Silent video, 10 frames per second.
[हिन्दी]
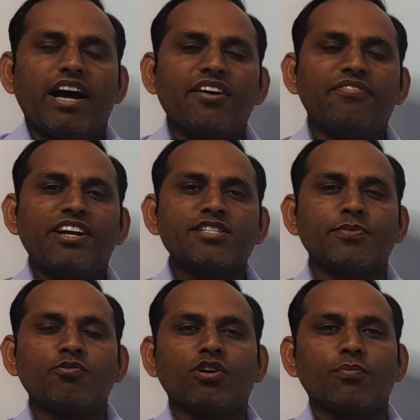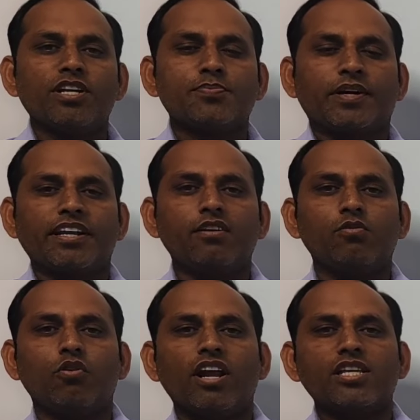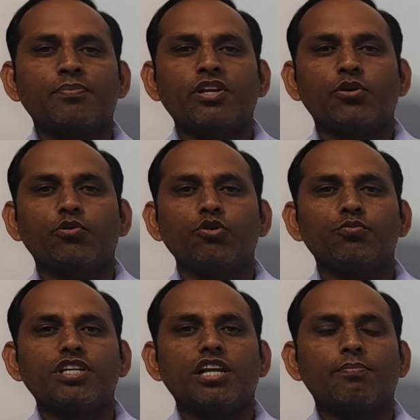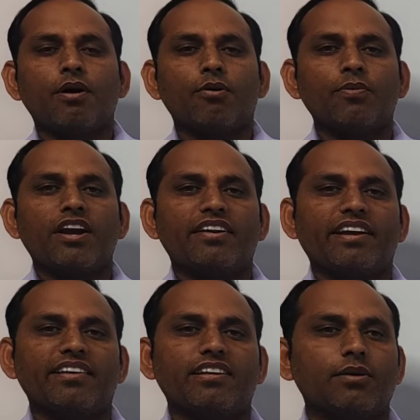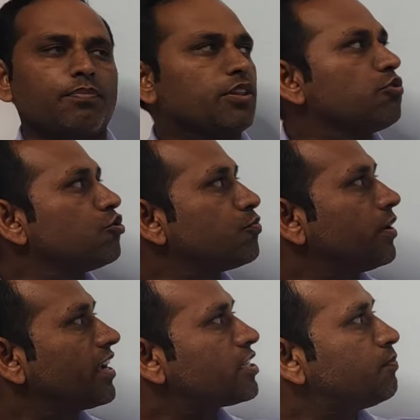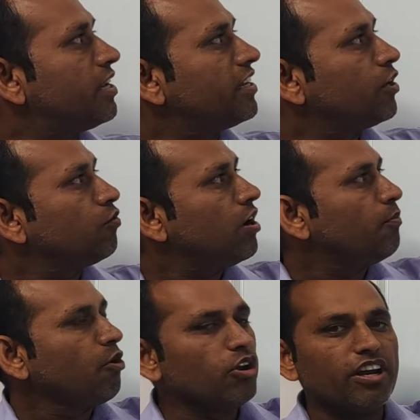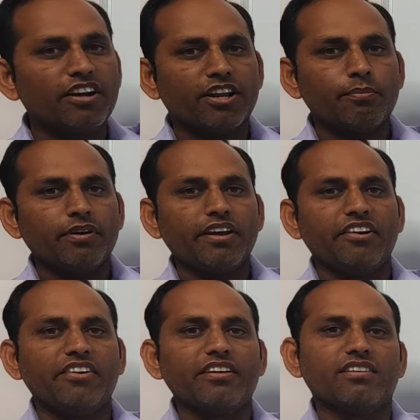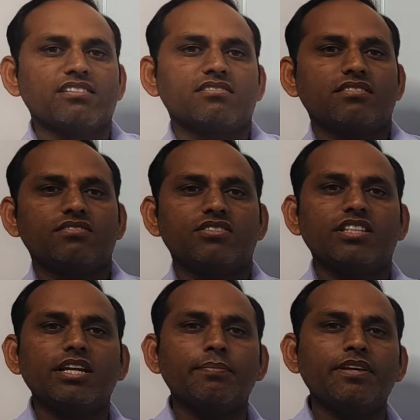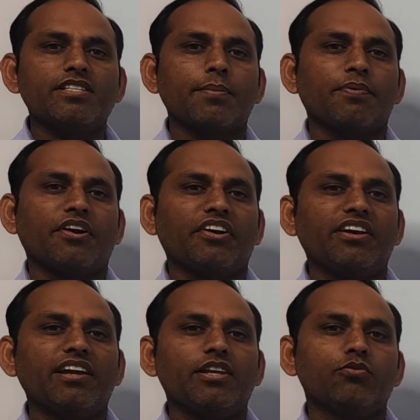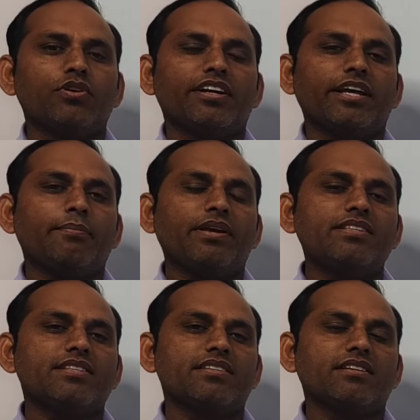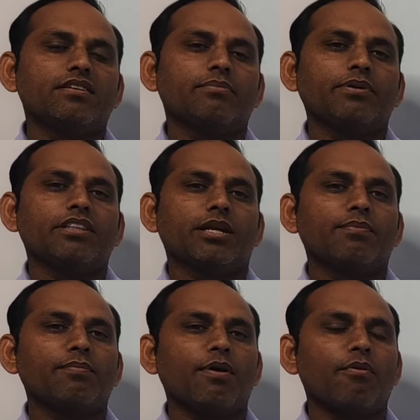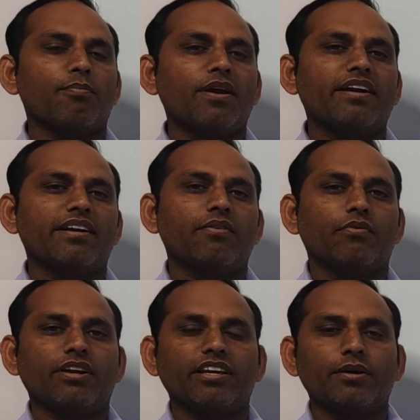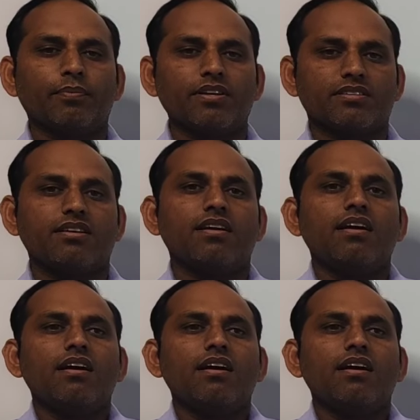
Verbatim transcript: हाय फ्रेंड्स मैं हूं कपिलेश पटेल और आज अपने यूट्यूब चैनल पावर प्लांट टेक्निकल प्रत्यूष पर एक्सप्लेन करूंगा बॉयलर ड्रम इंटरनल्स जितने भी सब क्रिटिकल यूनिट है मीन्स जिन भी थर्मल पावर प्लांट का वर्किंग प्रेशर